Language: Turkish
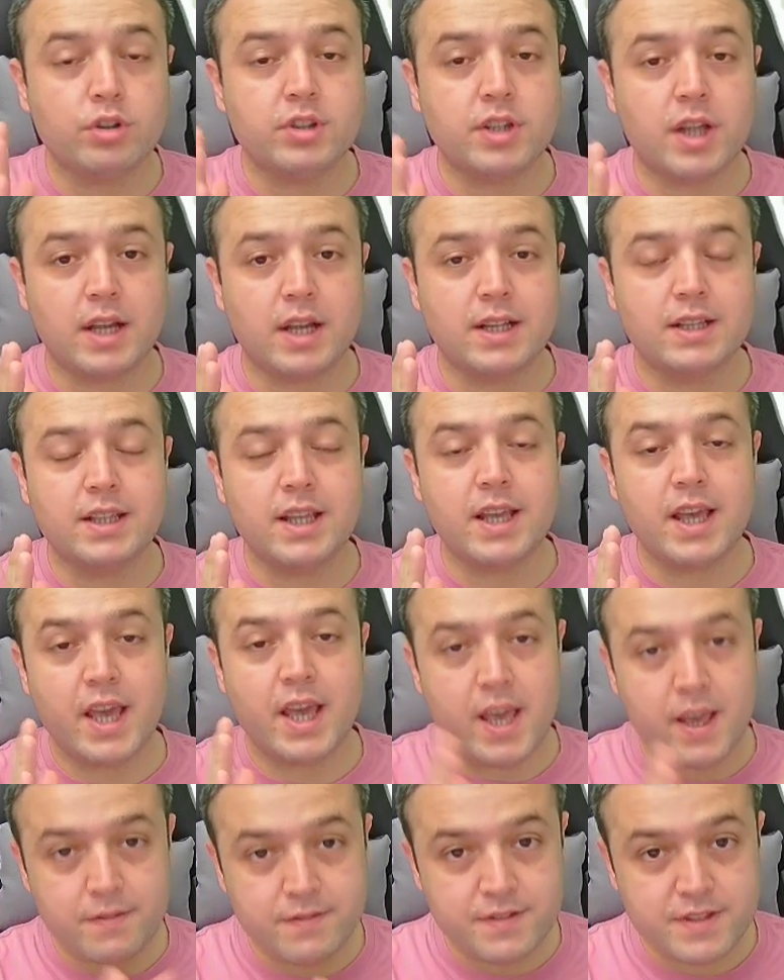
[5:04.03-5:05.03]
tane de
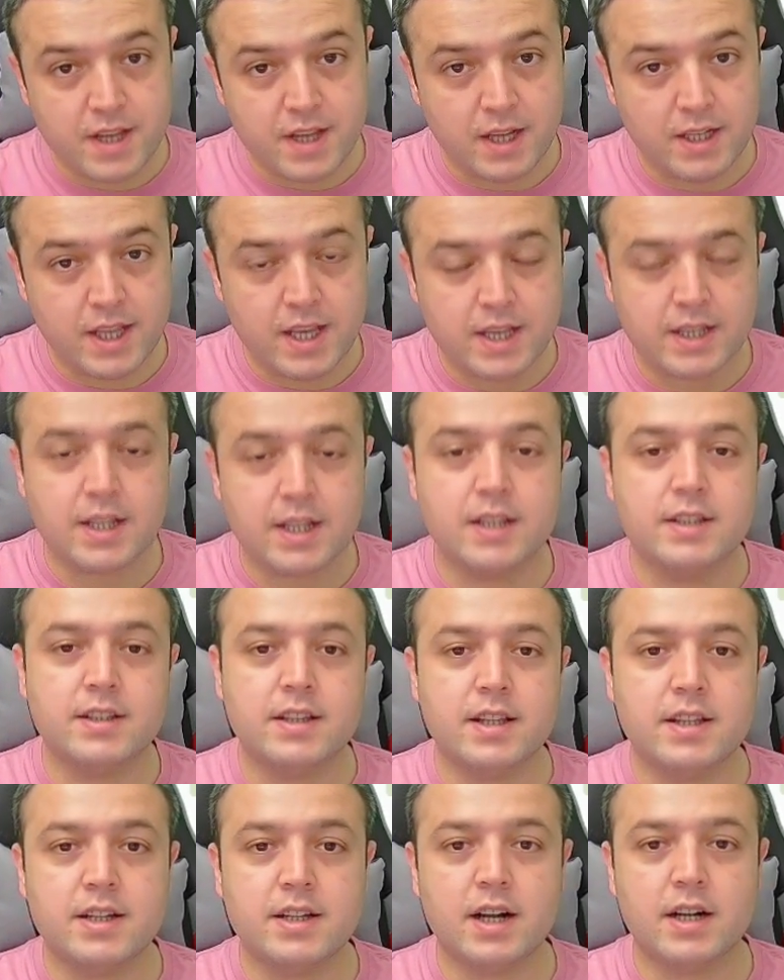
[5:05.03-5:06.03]
efsane eklendi
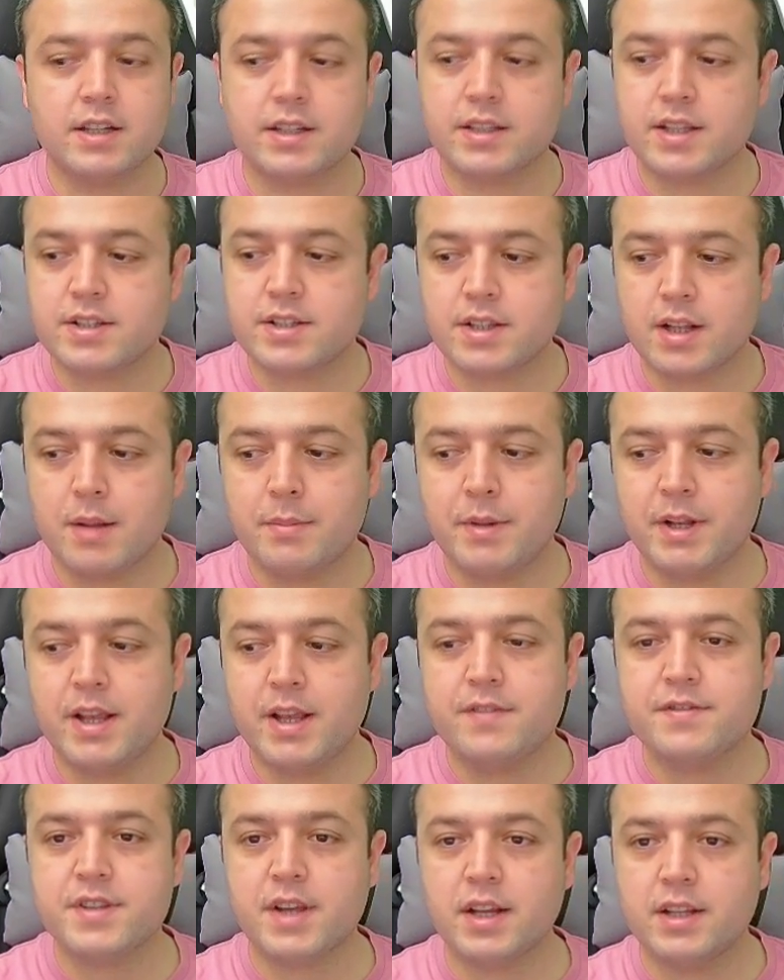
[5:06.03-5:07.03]
dedik arkadaşlar. Hemen
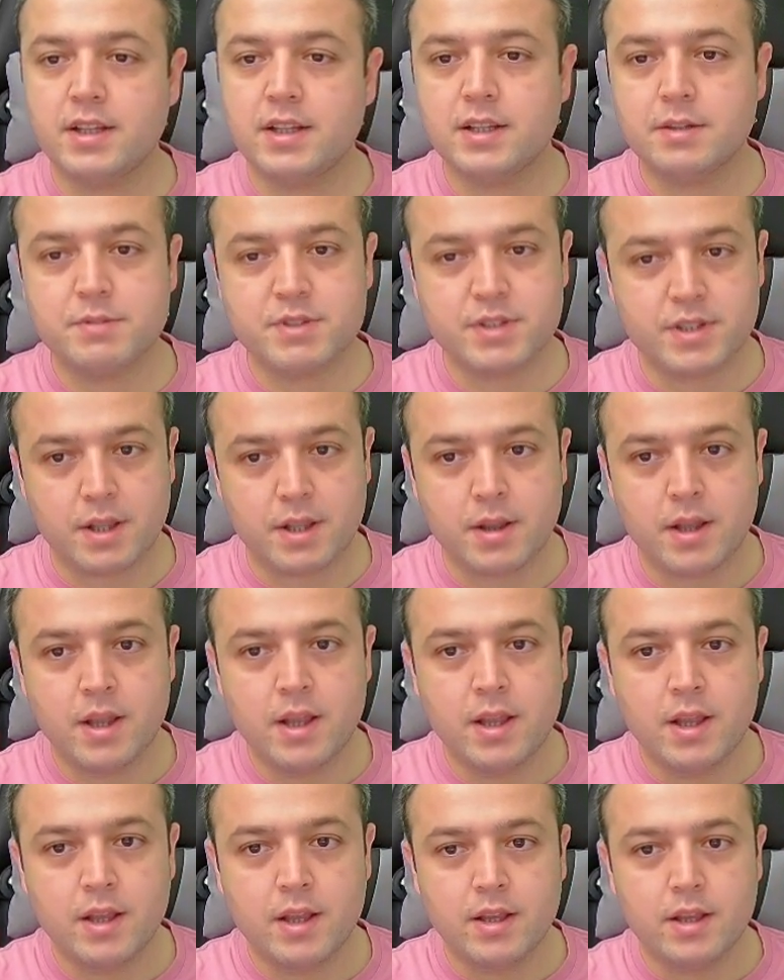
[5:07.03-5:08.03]
efsanelerimizde
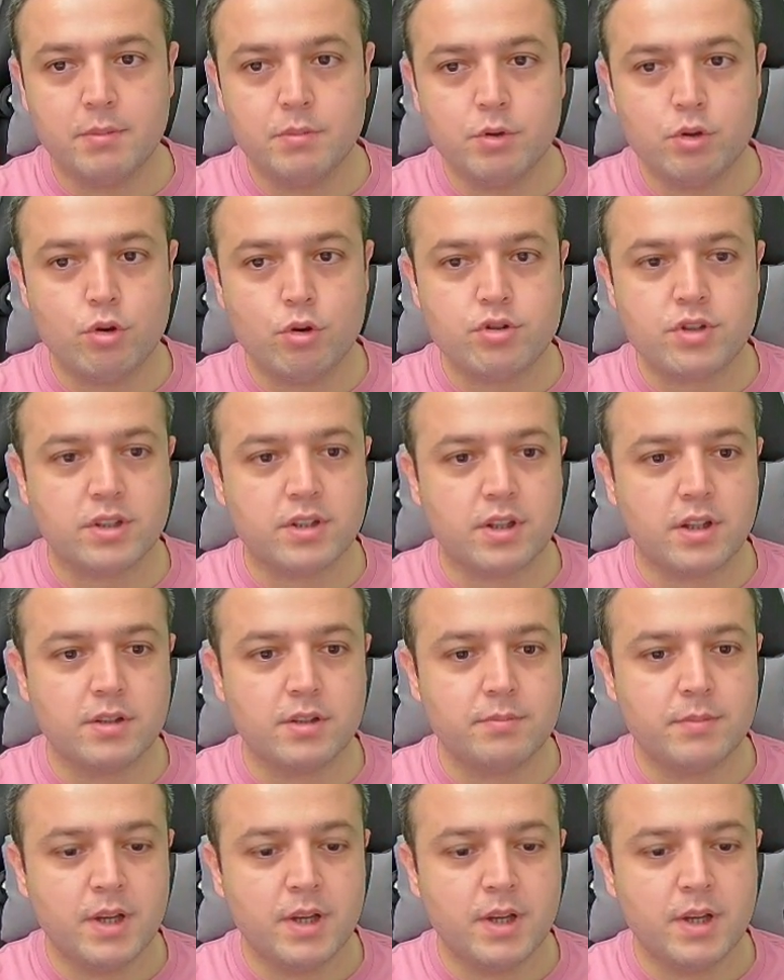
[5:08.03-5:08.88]
e, bir göz atalım.